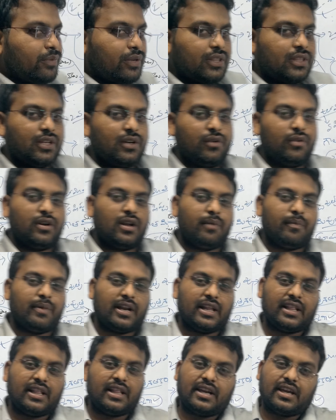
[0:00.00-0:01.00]
ఈ మొత్తం కూడా మన
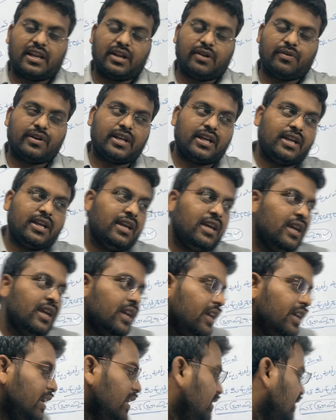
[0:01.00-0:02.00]
దగ్గరనే ఉంటాయి
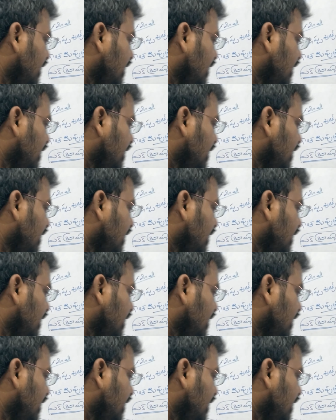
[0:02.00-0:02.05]
ఈ